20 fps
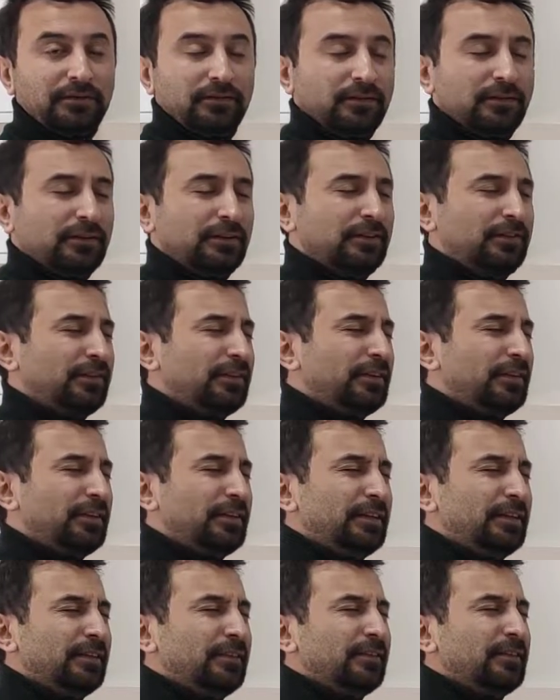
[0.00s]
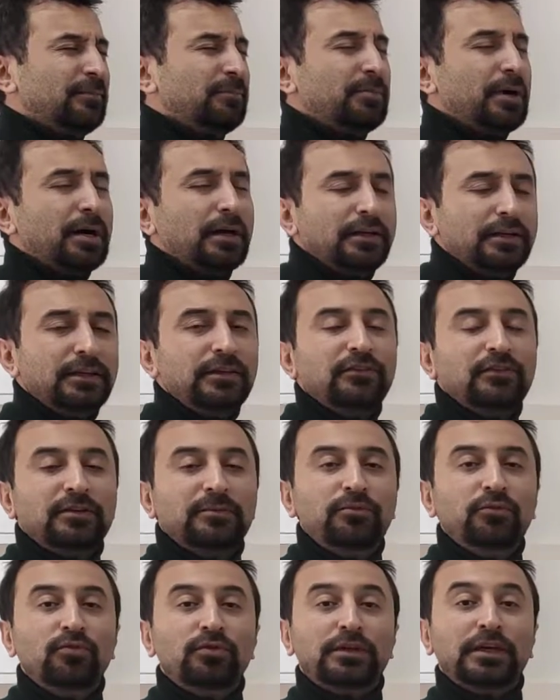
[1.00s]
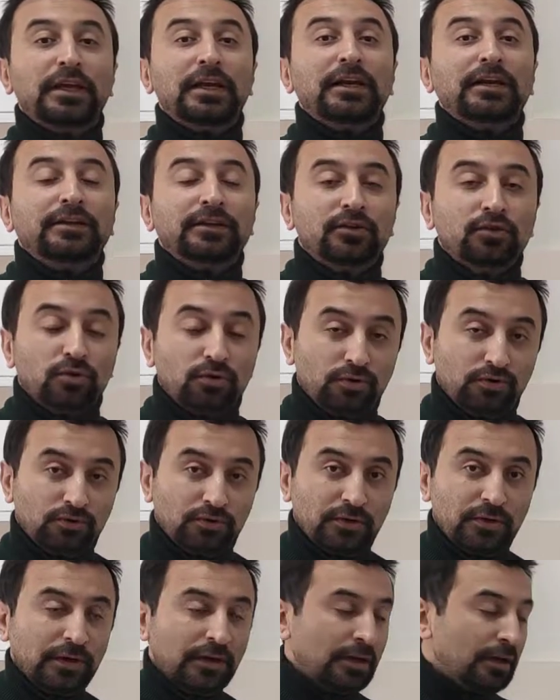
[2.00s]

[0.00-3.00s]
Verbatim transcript: e, Çin, Hindistan, Bangladeş gibi ülkelerde görülür.